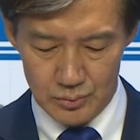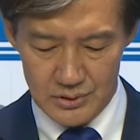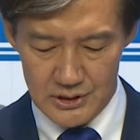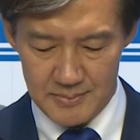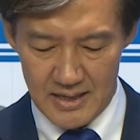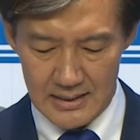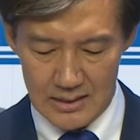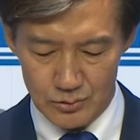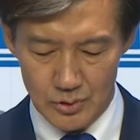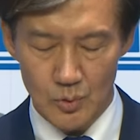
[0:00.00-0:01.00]
두른 집에
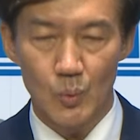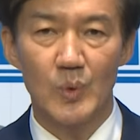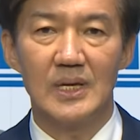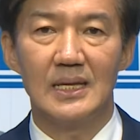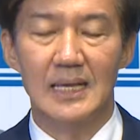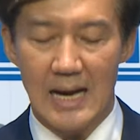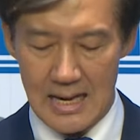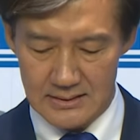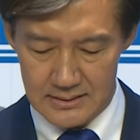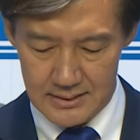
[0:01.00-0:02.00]
가두는 위리
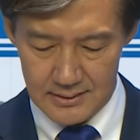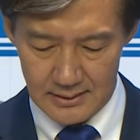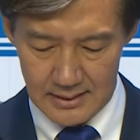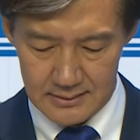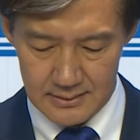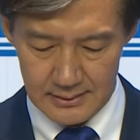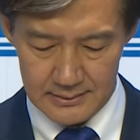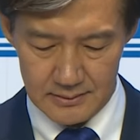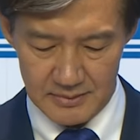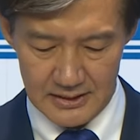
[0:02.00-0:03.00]
안치형에
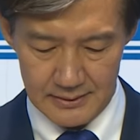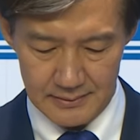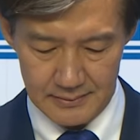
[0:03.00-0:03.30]
처했습니다.